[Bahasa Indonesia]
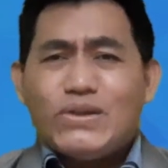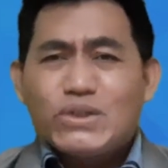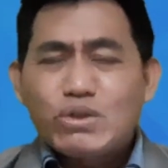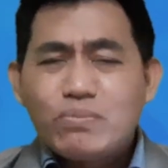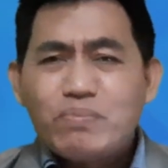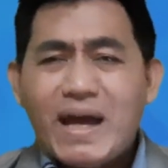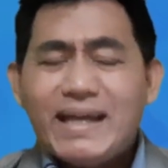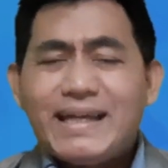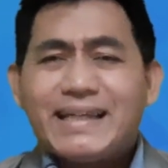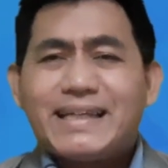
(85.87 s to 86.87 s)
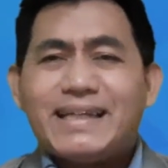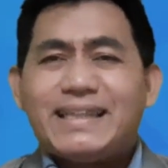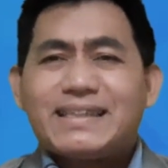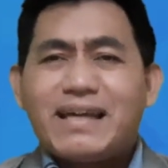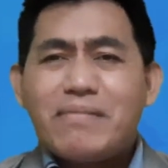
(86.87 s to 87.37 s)
supaya
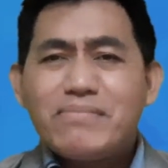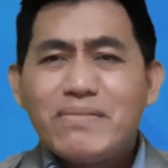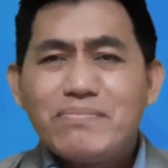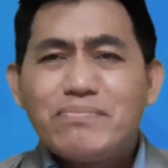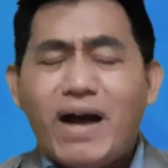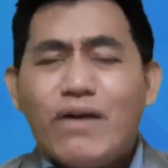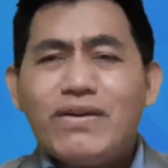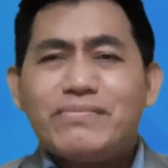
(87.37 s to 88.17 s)
kita membawa